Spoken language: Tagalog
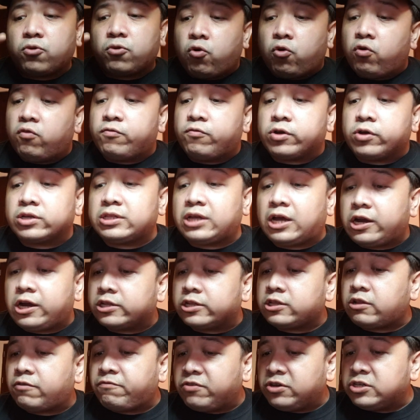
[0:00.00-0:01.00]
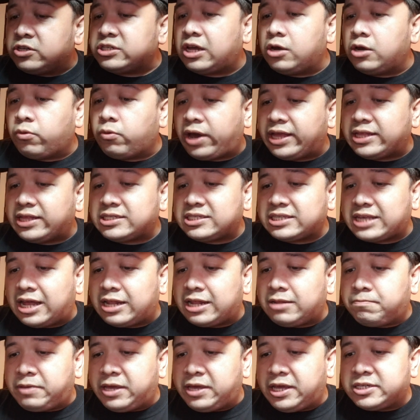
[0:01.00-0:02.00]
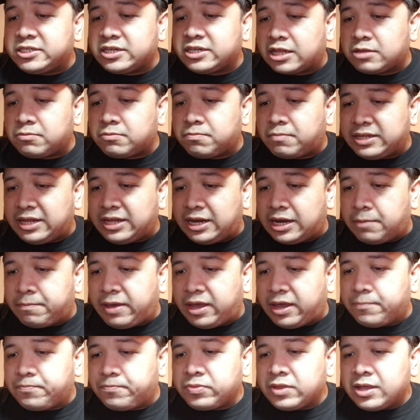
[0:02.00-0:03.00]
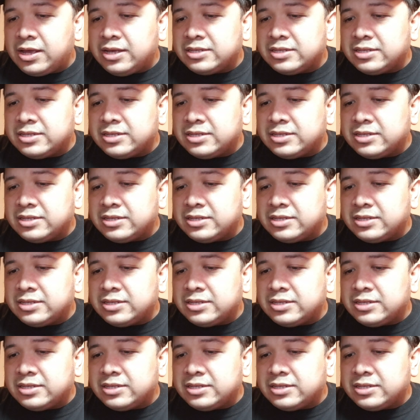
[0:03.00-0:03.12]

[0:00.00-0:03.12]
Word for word: over the artificial white sand beach at Manila Bay.